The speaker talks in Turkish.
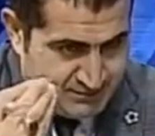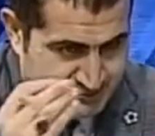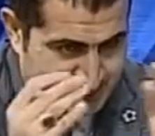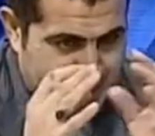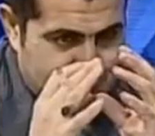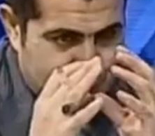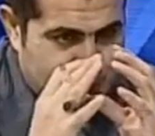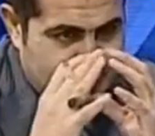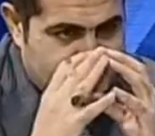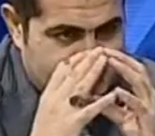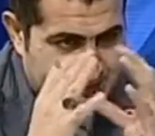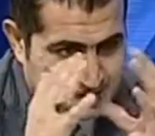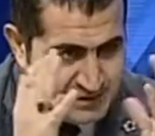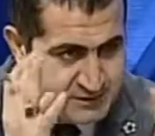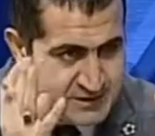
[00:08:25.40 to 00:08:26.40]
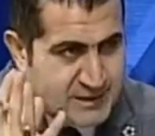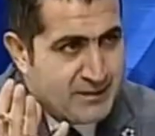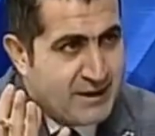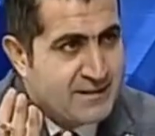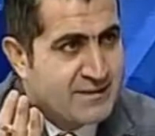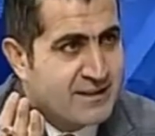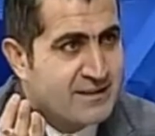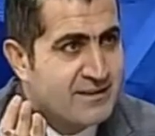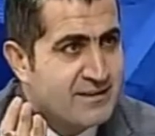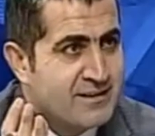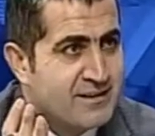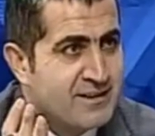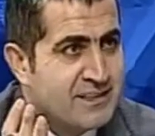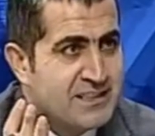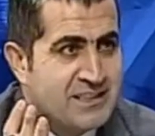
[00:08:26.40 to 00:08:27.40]
yani şöyle bir açılımını yaparsak
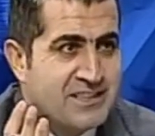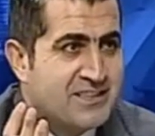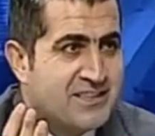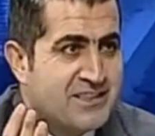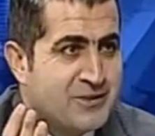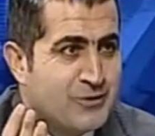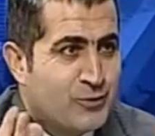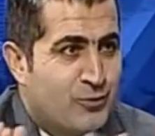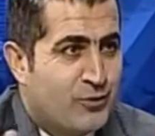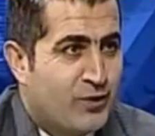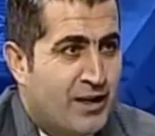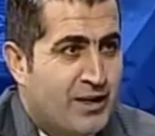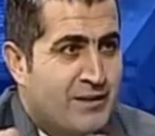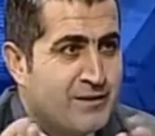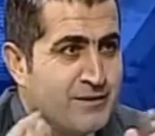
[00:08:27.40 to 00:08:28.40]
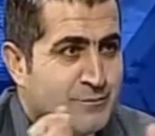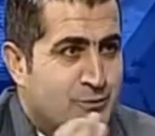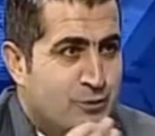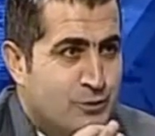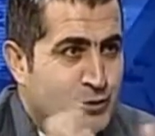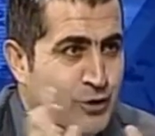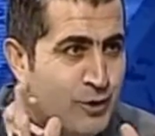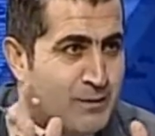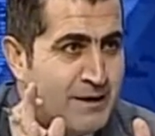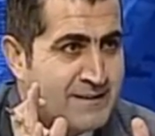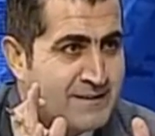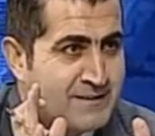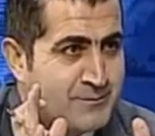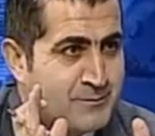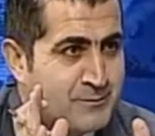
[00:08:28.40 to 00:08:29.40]
şiddetin ufağı büyüğü
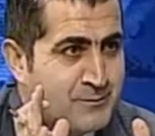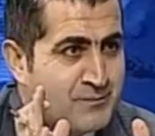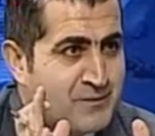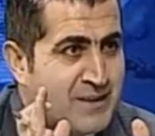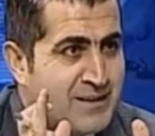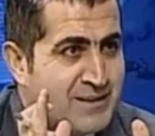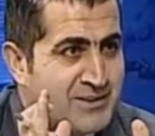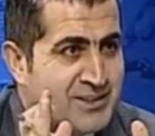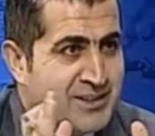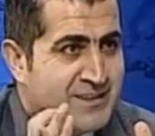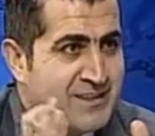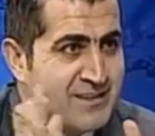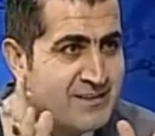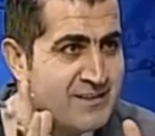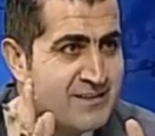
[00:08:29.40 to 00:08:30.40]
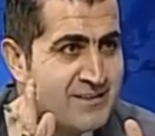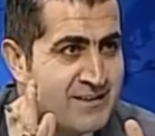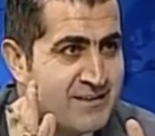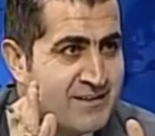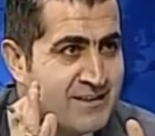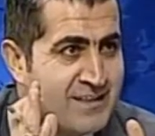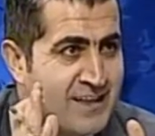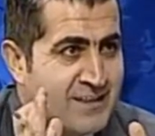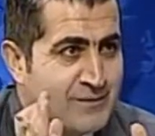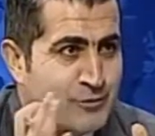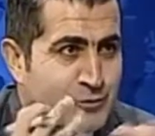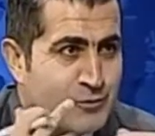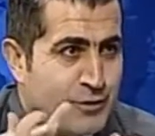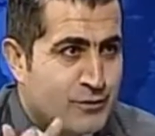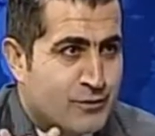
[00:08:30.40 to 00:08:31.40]
olmaz. Olmaz kesinlikle. Şiddet şiddettir. Yani
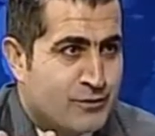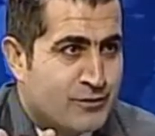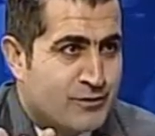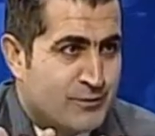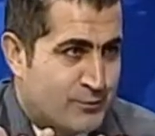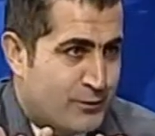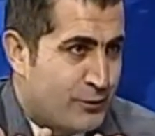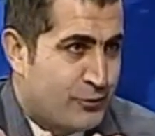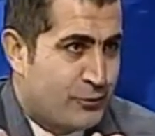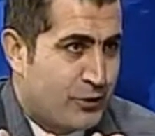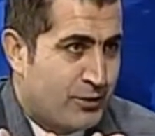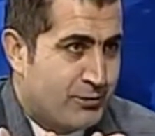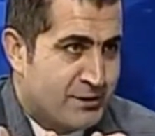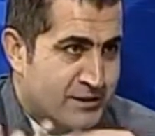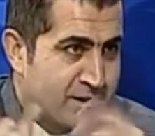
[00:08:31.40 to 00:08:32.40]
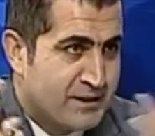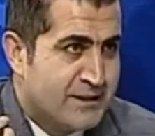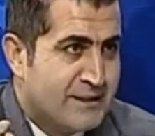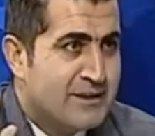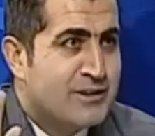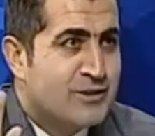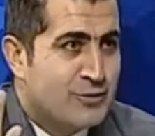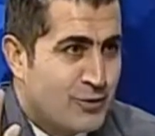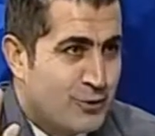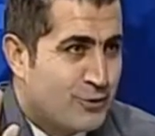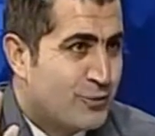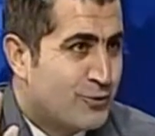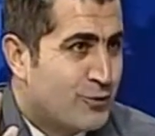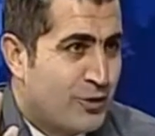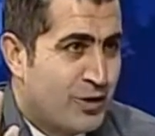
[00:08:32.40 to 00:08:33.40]
bu sözlü, sözlü de olabilir
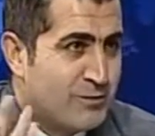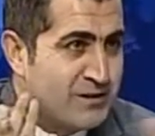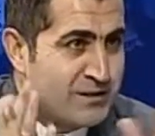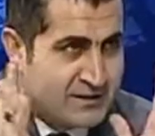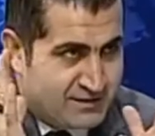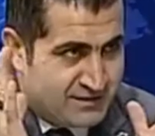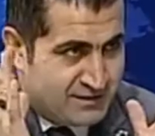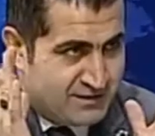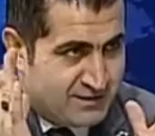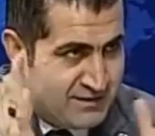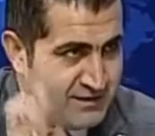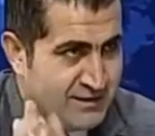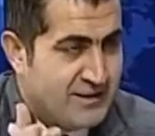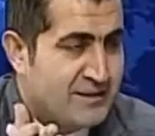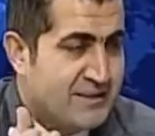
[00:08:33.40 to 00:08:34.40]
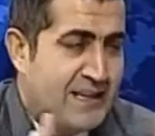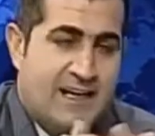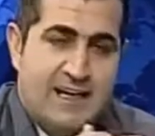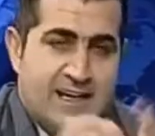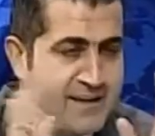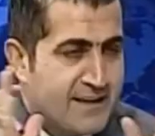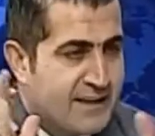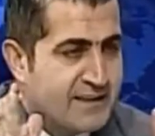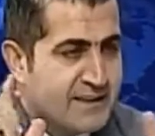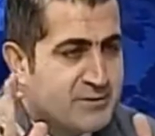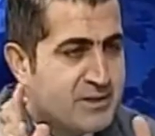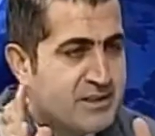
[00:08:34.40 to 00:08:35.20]
sözsüz de olabilir. Evet. E, yani herhangi